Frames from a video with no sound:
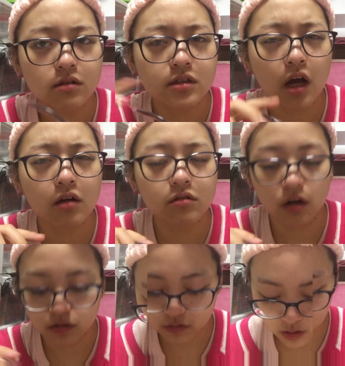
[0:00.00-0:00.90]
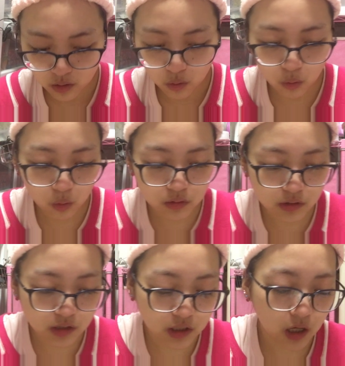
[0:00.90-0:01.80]
サングラスを
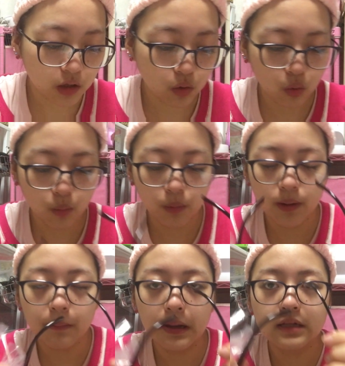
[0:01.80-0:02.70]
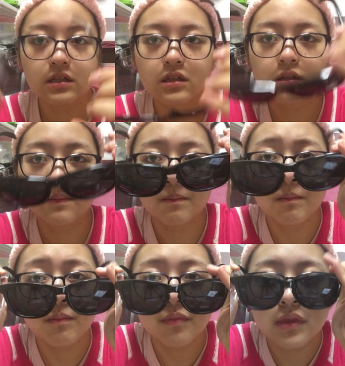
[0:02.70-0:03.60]
したいと思います。
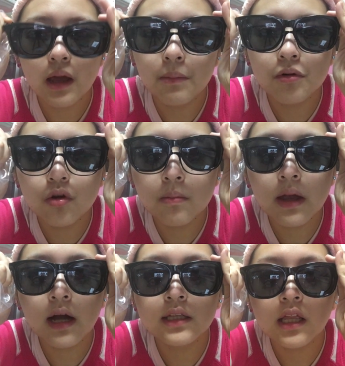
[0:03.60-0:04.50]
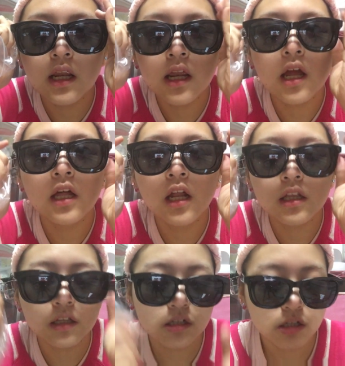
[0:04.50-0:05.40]
ダブルメガネで嫌な
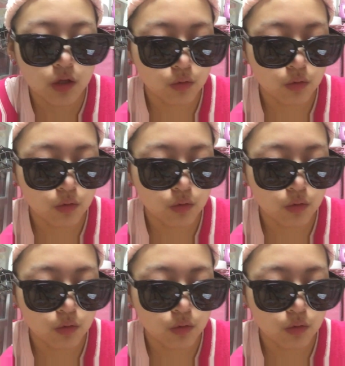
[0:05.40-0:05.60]
んですけ